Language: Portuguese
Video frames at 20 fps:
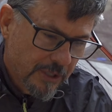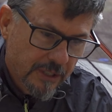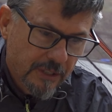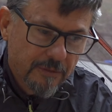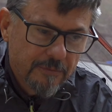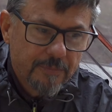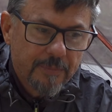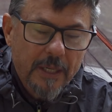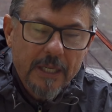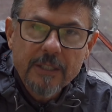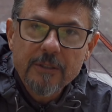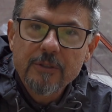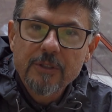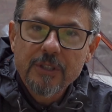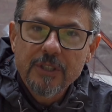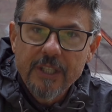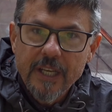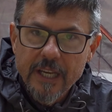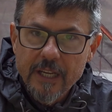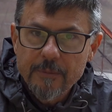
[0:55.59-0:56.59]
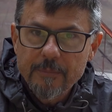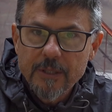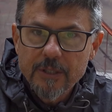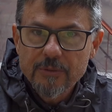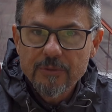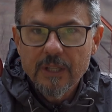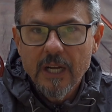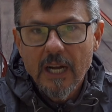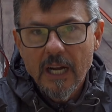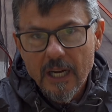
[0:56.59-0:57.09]
são perto de zero, mas
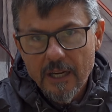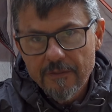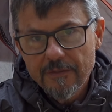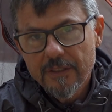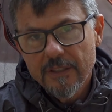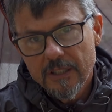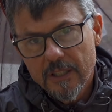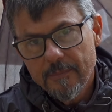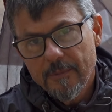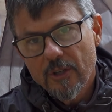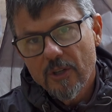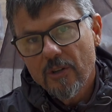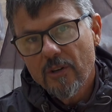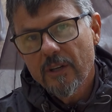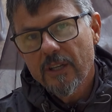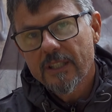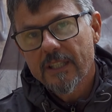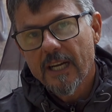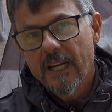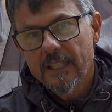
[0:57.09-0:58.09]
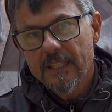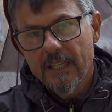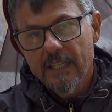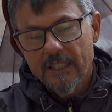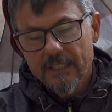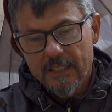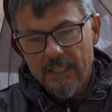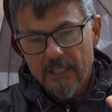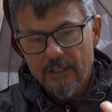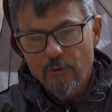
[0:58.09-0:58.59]
o da Rafa tem melhor qualidade, ele é
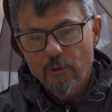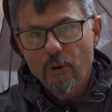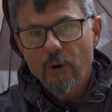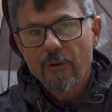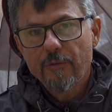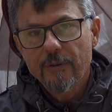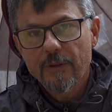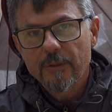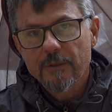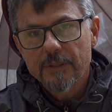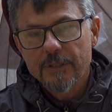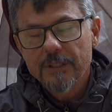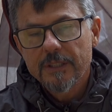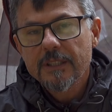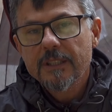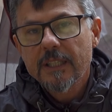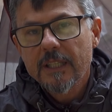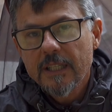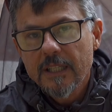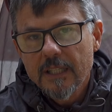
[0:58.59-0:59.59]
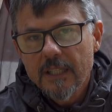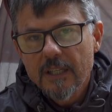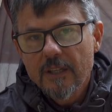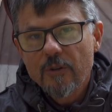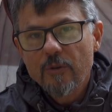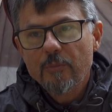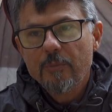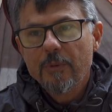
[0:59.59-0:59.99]
sarcófago, assim, né? O